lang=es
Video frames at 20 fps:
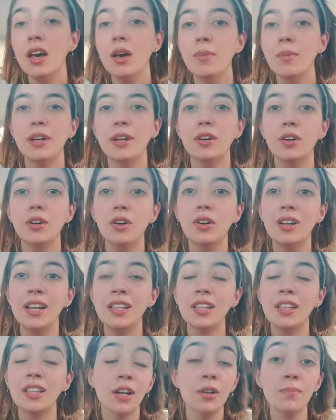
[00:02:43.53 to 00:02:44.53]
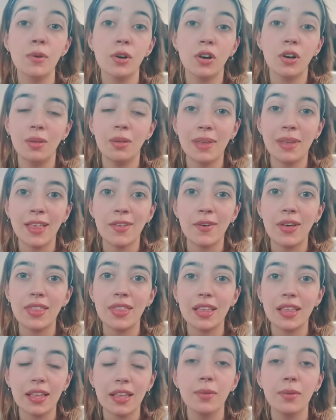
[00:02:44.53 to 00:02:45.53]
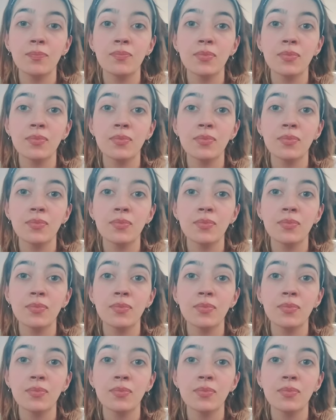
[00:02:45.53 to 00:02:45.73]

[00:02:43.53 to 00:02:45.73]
Pero le tenían un poco de miedo a Didi.